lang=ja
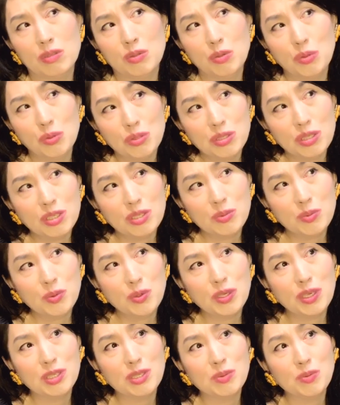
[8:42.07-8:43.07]
どうして自
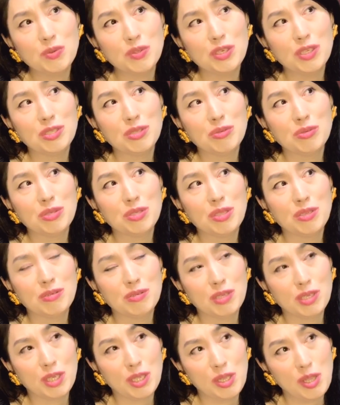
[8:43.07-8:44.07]
分が自分らしくして
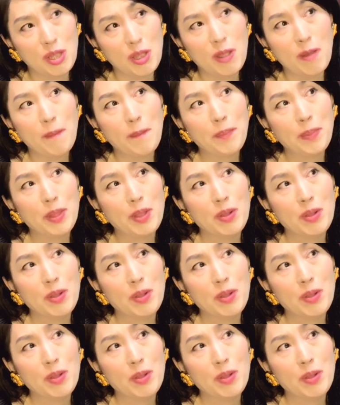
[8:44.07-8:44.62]
るだけで